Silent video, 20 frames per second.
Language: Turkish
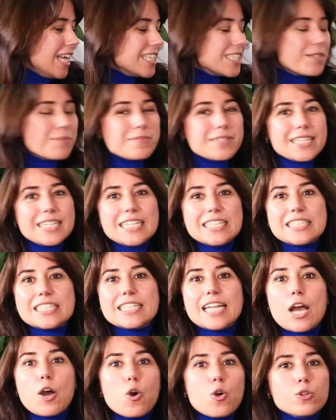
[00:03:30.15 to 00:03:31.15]
Şimdi hiç
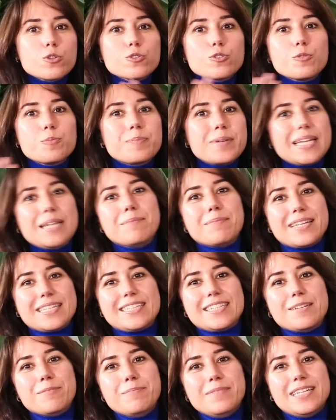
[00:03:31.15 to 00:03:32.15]
ne olduğunu
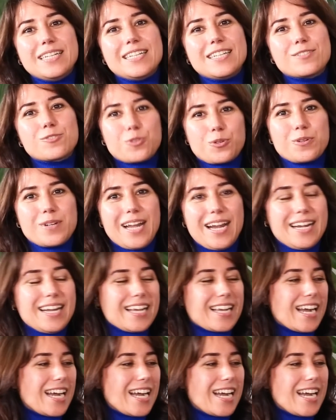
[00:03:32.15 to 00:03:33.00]
bilmediğim sorularla